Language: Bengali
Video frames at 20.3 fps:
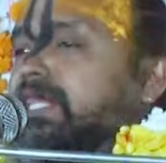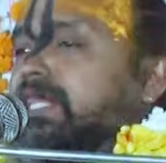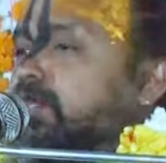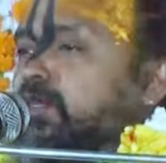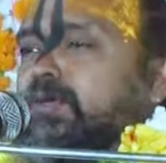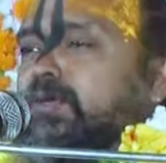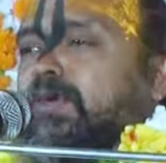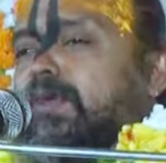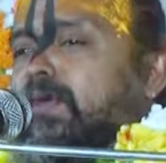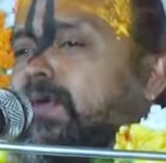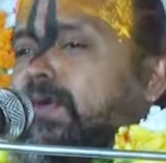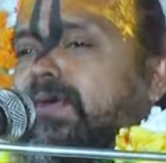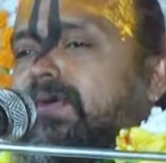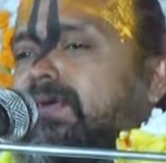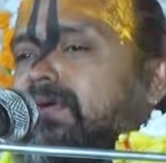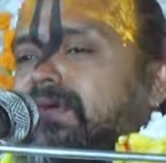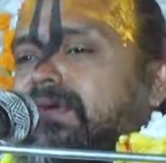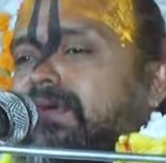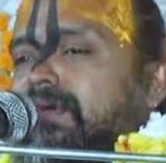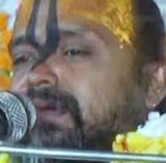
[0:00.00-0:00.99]
কিন্তু কোনো
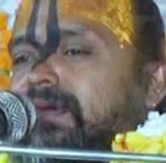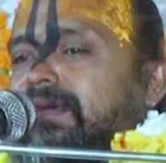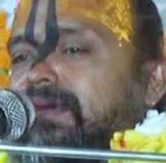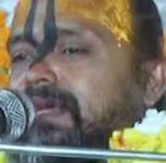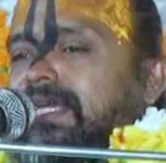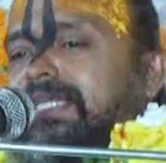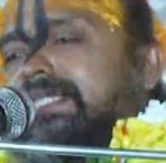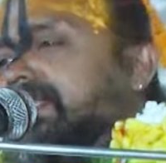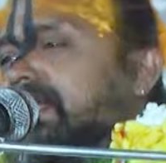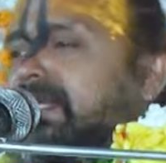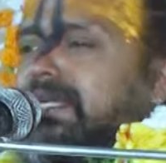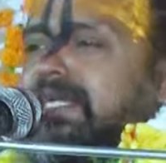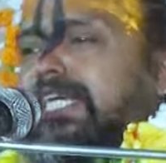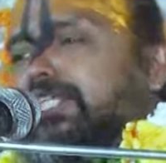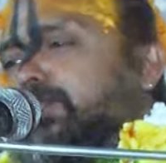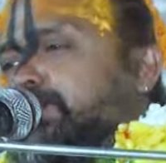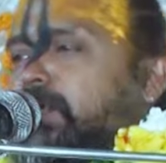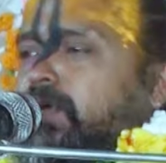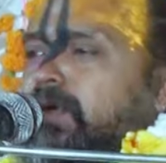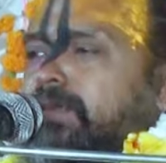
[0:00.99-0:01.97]
স্ক্রিন
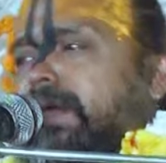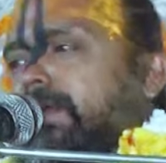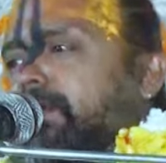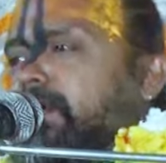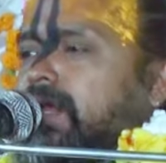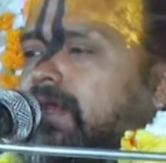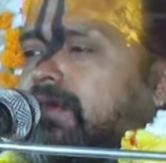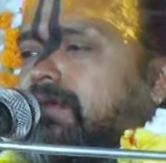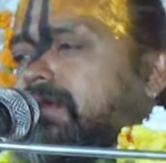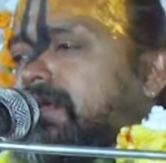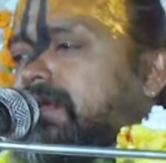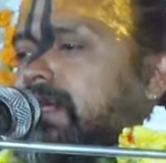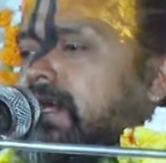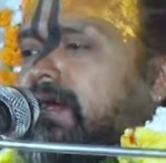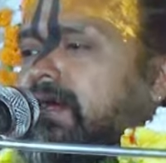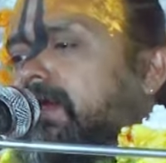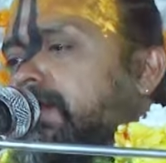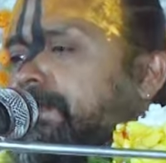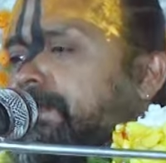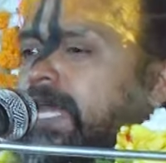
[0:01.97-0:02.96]
টাচ ফোন ব্যবহার করি না
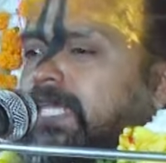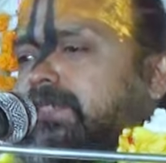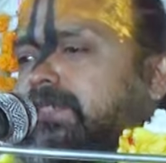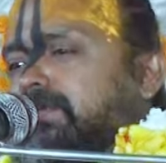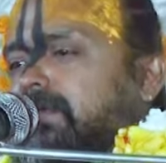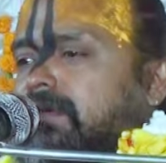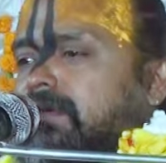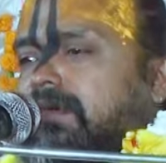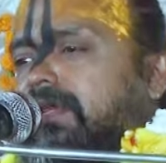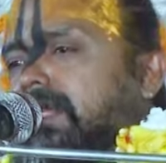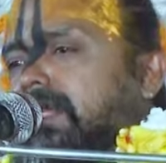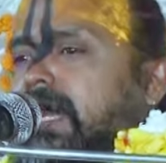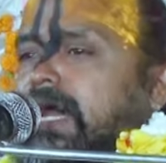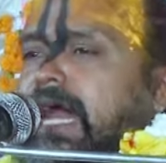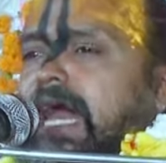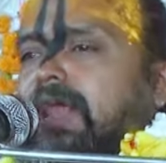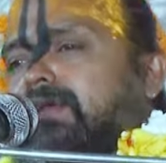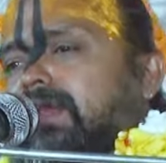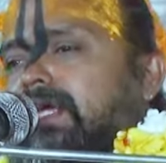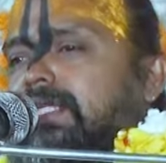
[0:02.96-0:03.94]
ফেসবুক খুলি না
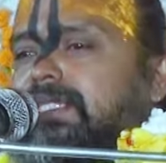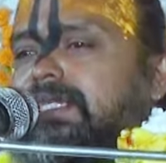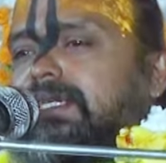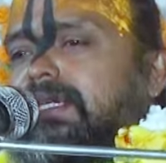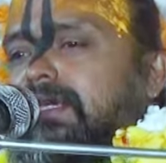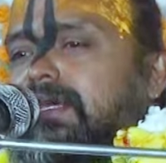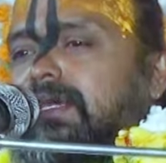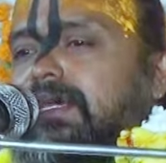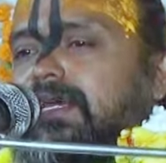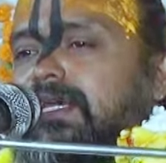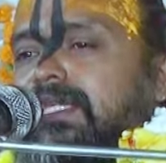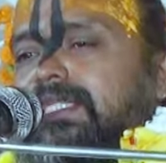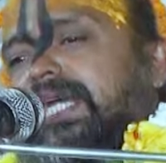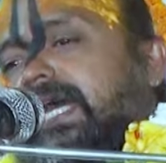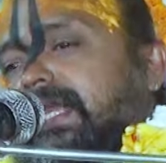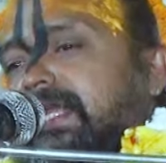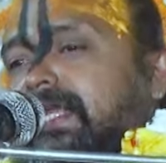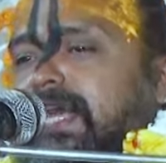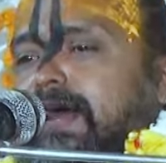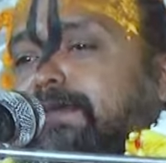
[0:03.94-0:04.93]
কারণ আছে
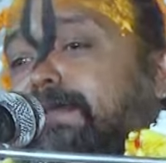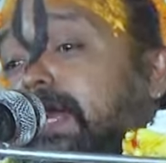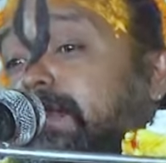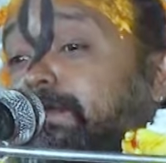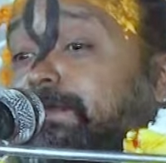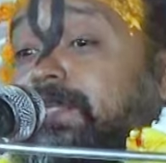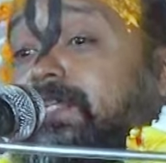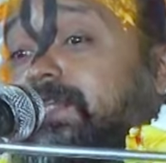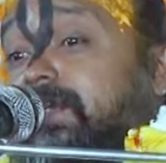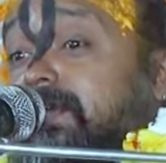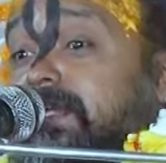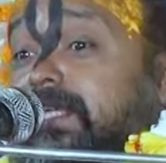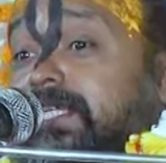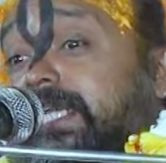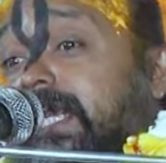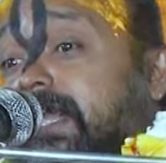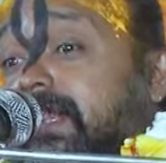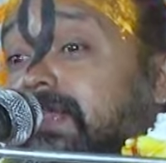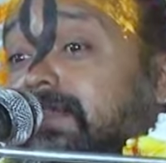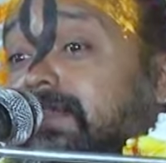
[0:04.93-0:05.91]
জানি আমার পিছনে
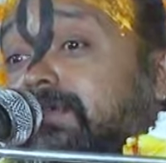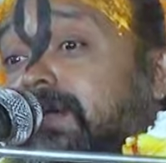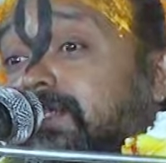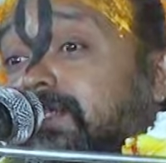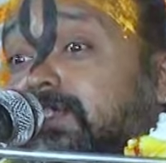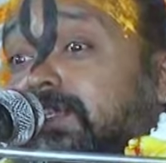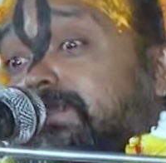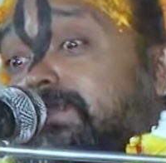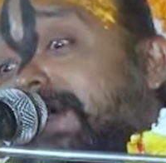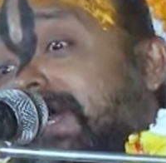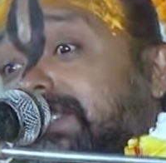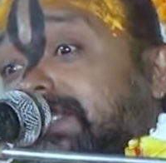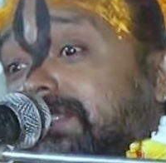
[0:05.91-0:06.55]
শ্যাল দেওয়ার জন্য বাঁশ